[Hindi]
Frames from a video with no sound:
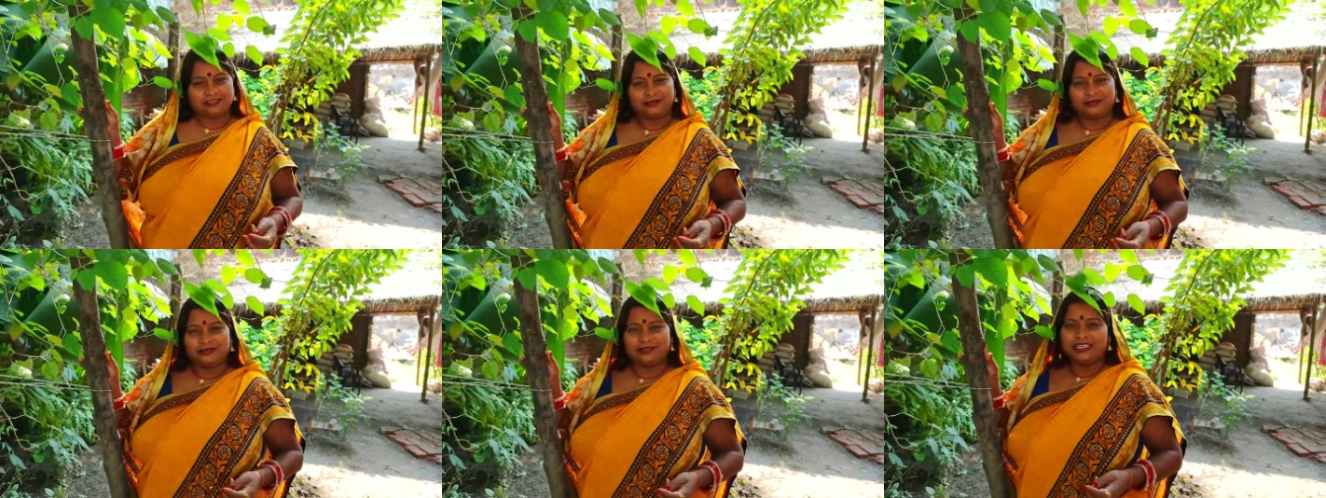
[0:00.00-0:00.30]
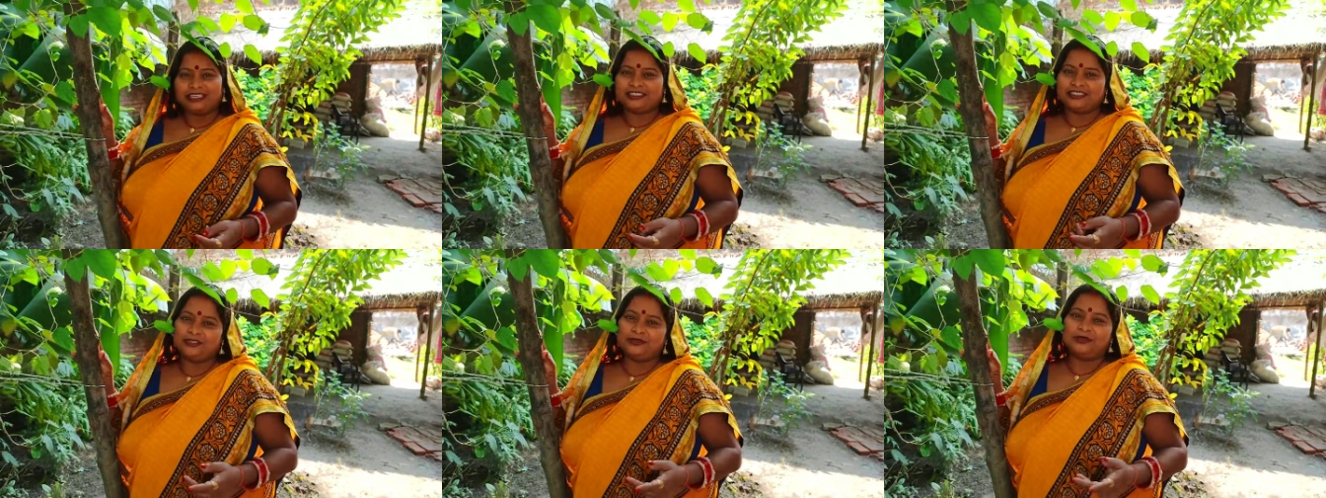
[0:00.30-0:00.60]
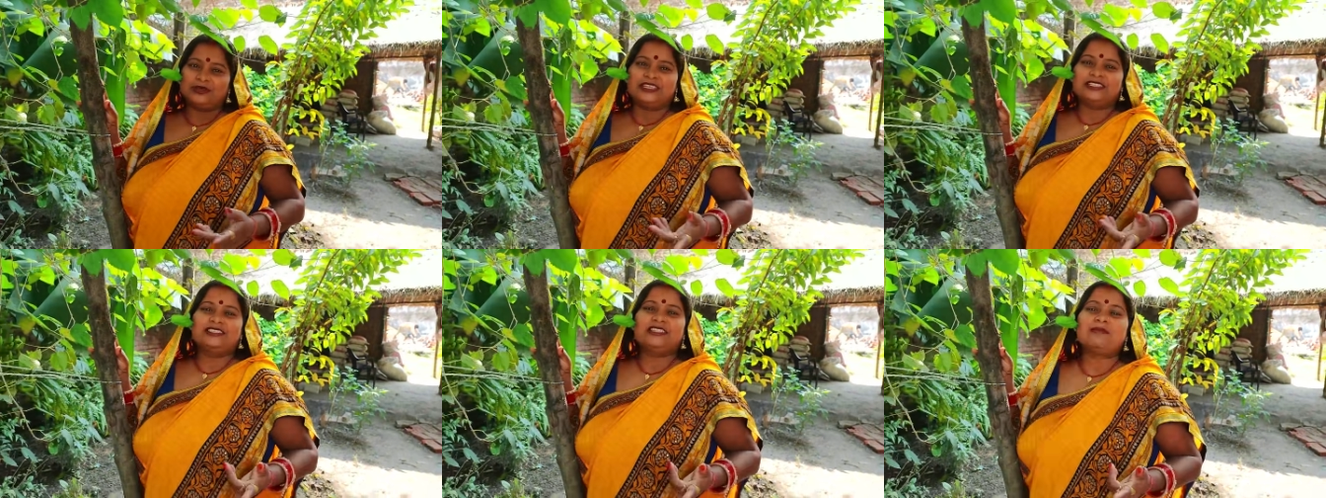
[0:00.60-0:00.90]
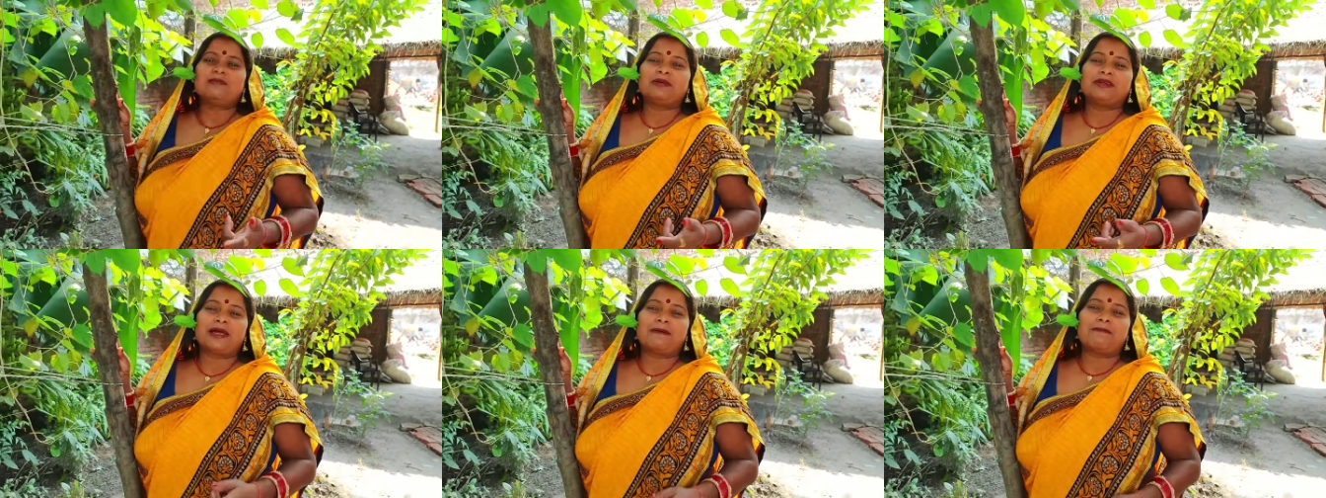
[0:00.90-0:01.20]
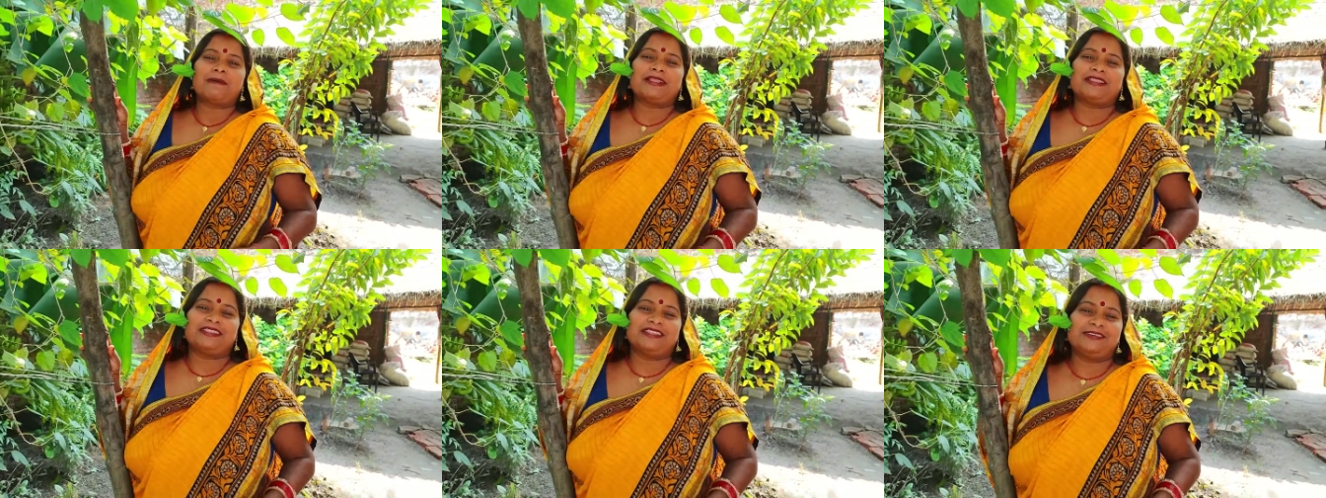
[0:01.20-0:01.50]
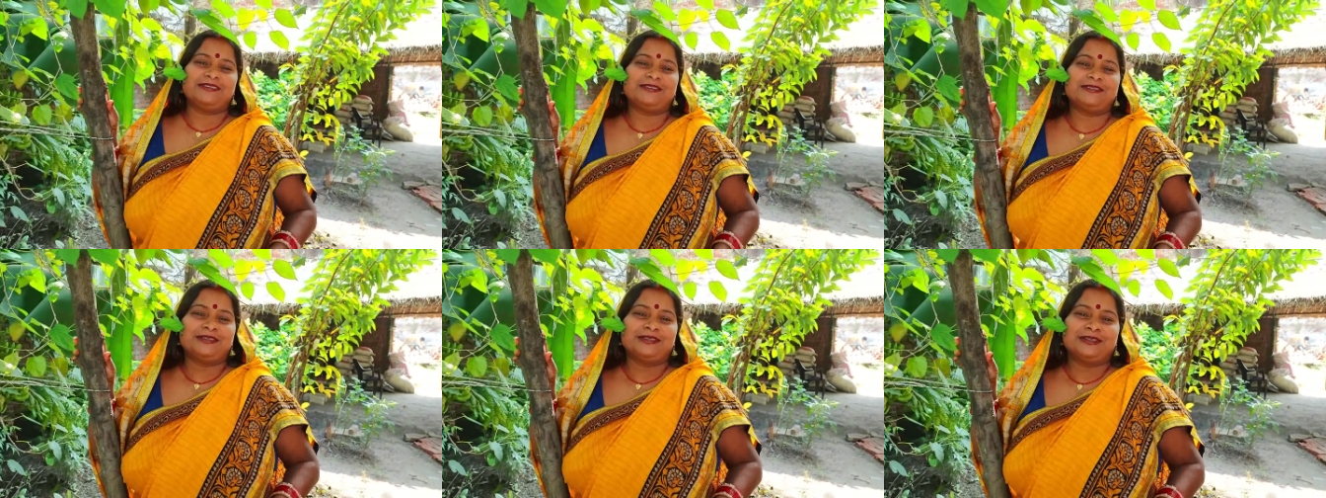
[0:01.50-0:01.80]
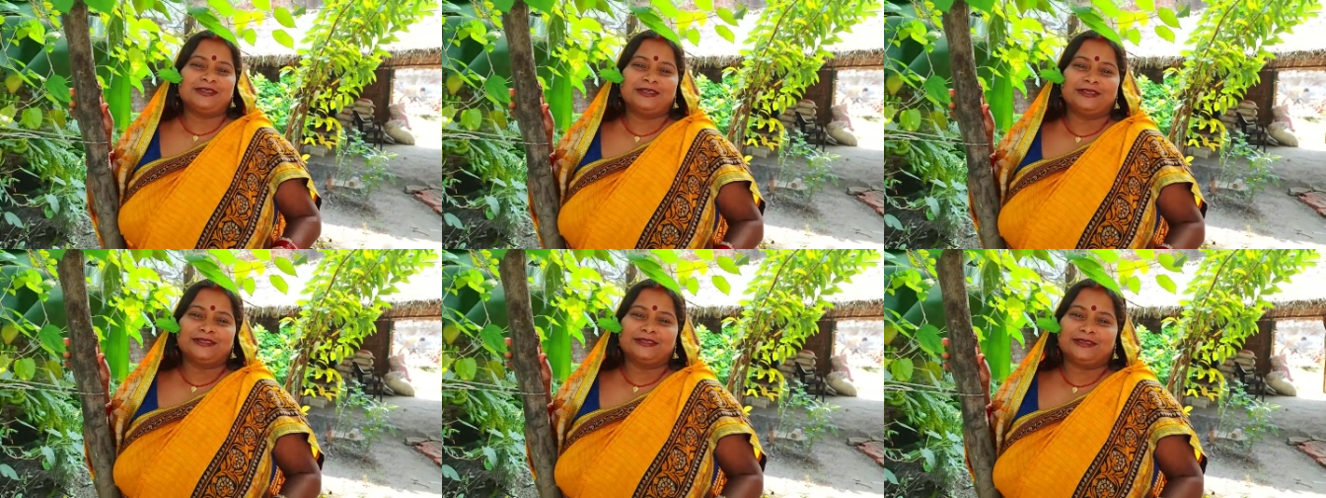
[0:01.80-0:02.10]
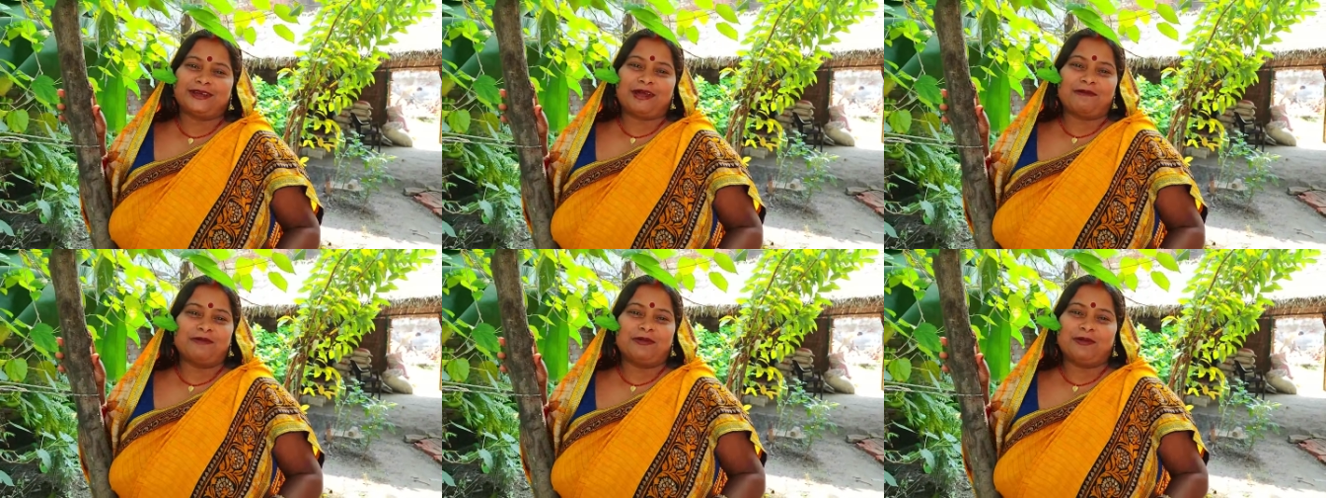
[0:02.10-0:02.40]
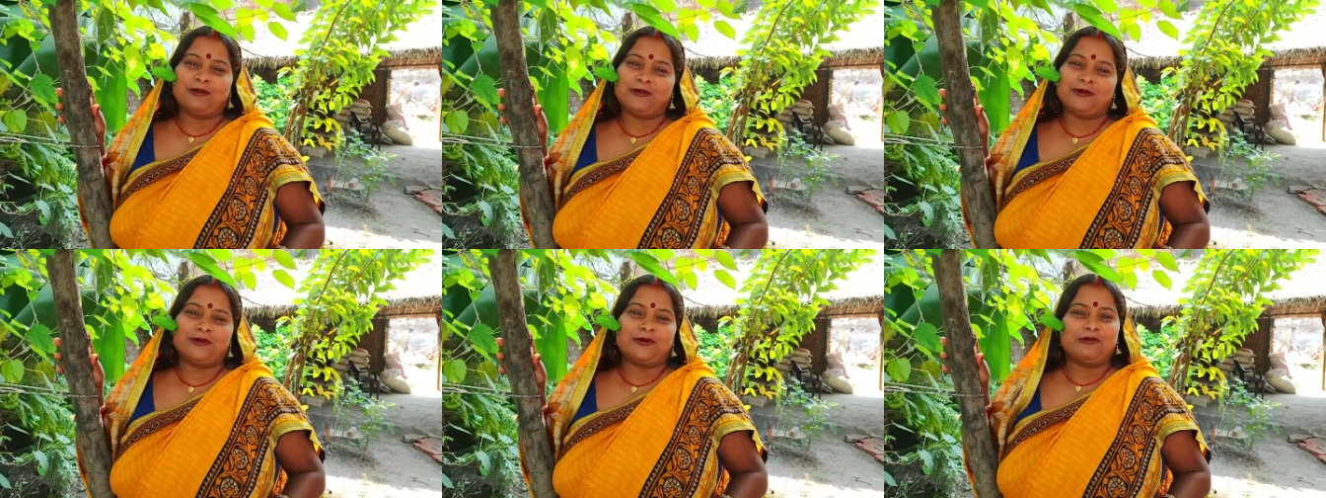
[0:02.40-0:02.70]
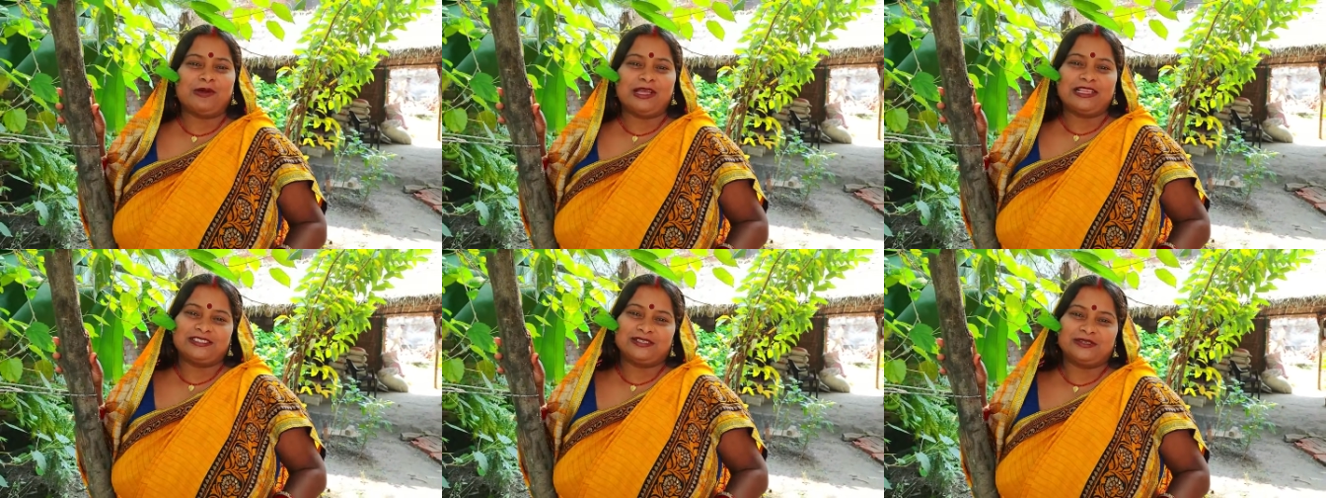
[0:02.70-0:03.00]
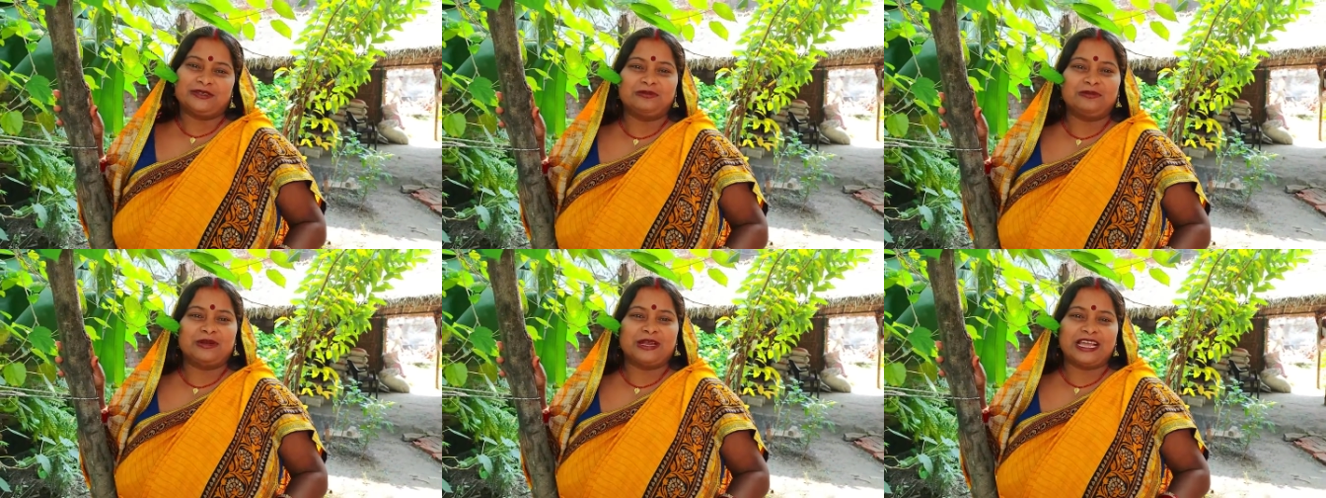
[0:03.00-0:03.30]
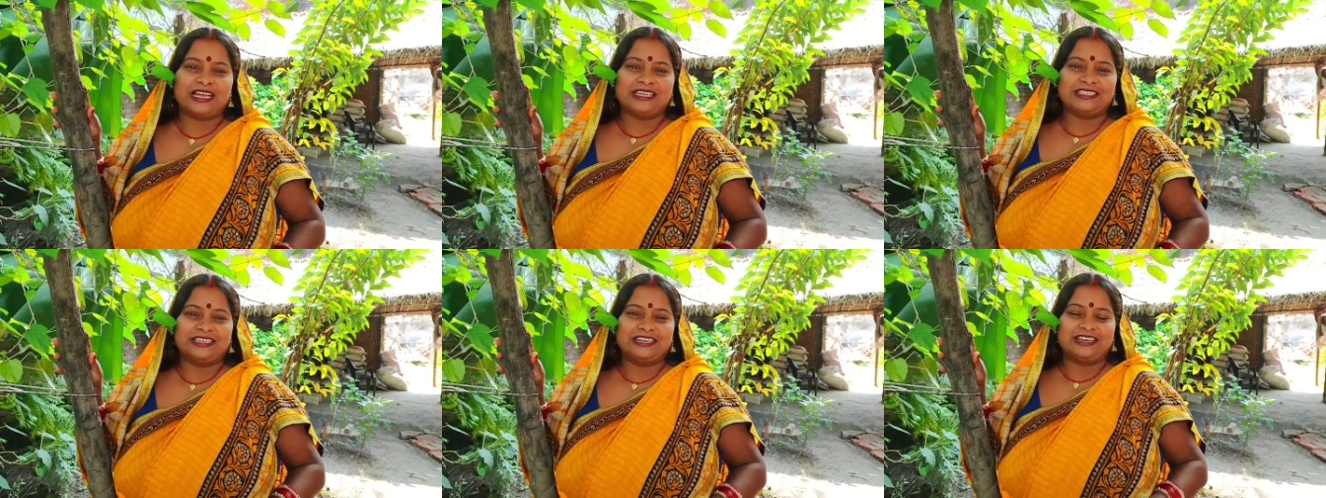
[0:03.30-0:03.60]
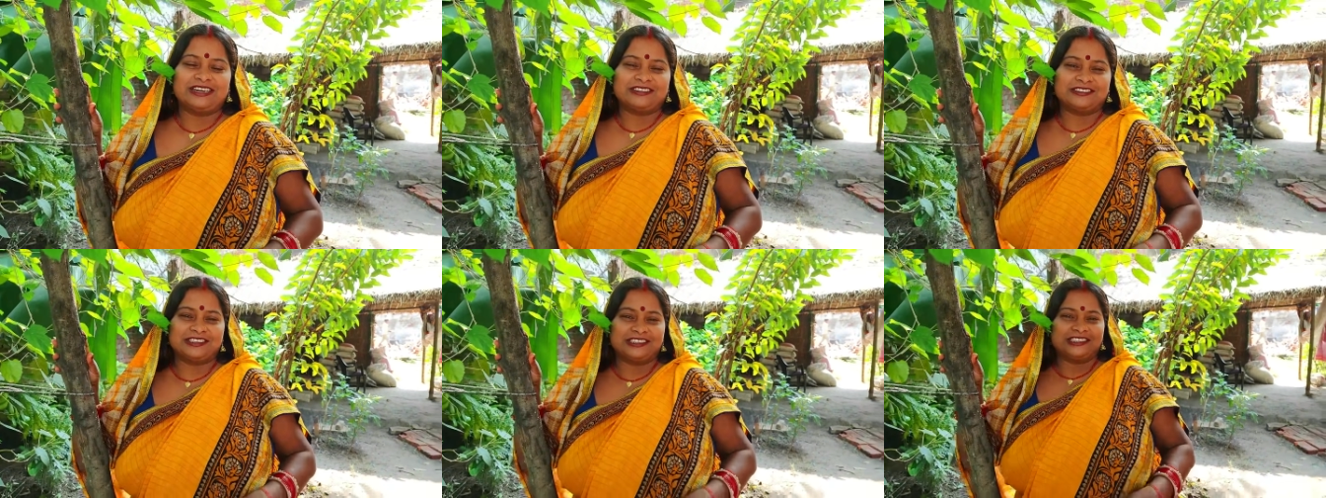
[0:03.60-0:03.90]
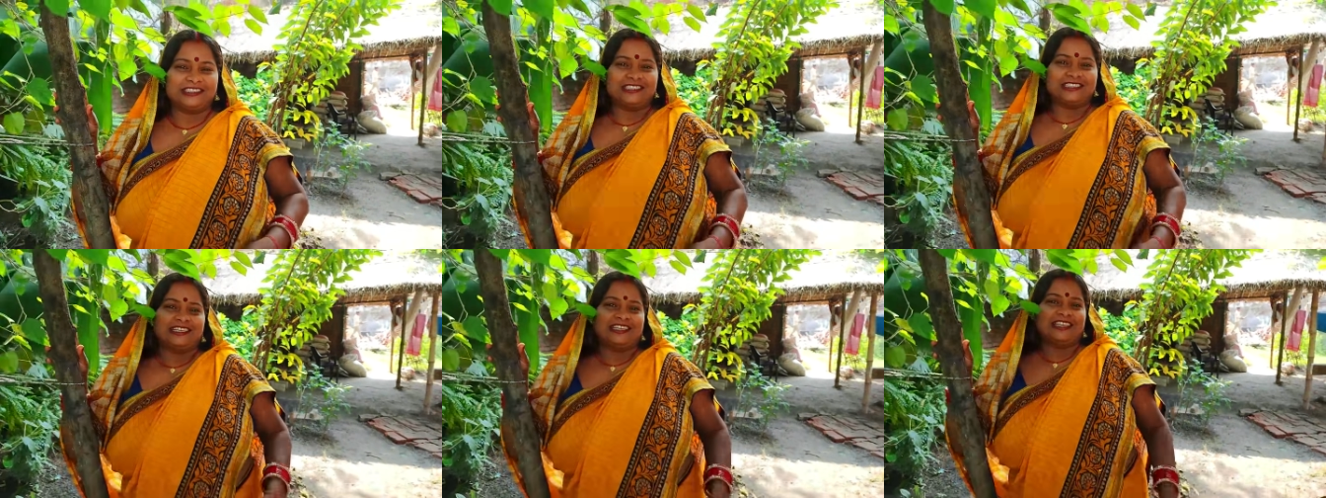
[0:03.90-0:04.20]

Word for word: तो देखती हूँ कितना बना पाती हूँ तो आप लोगों को मैं जरूर बना के दिखाऊंगी